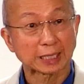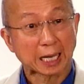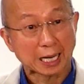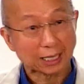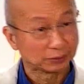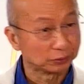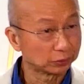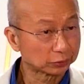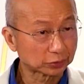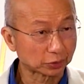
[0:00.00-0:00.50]

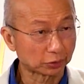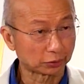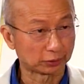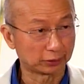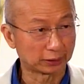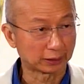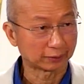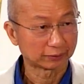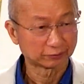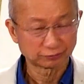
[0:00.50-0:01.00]
sa
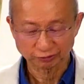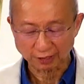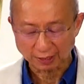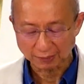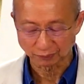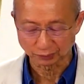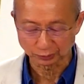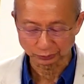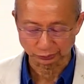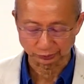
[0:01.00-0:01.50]
mangmang
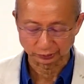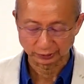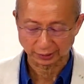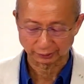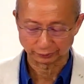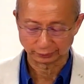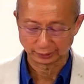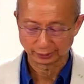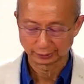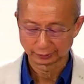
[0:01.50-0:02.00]
inuukol
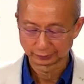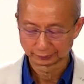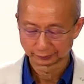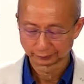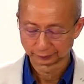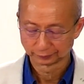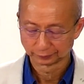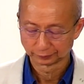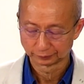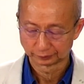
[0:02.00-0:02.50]
ay parang
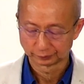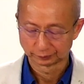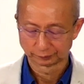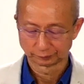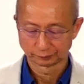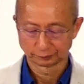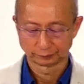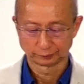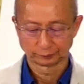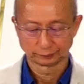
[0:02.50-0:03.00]
batong
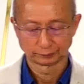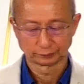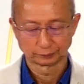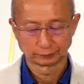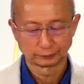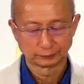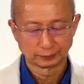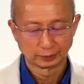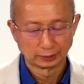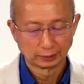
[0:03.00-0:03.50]
nakatali
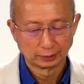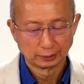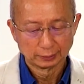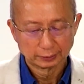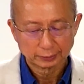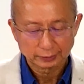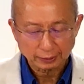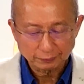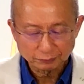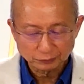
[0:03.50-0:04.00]
sa
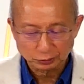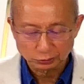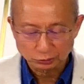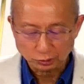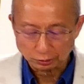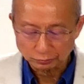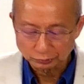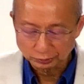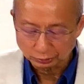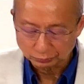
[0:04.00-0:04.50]
balat ng
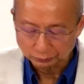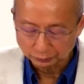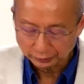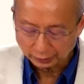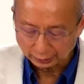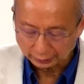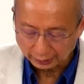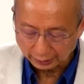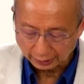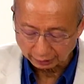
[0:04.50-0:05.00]
tirador.
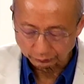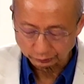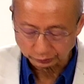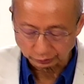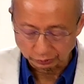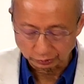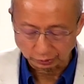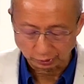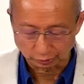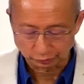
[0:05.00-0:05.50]
So ito
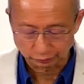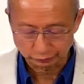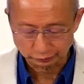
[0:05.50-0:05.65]
ay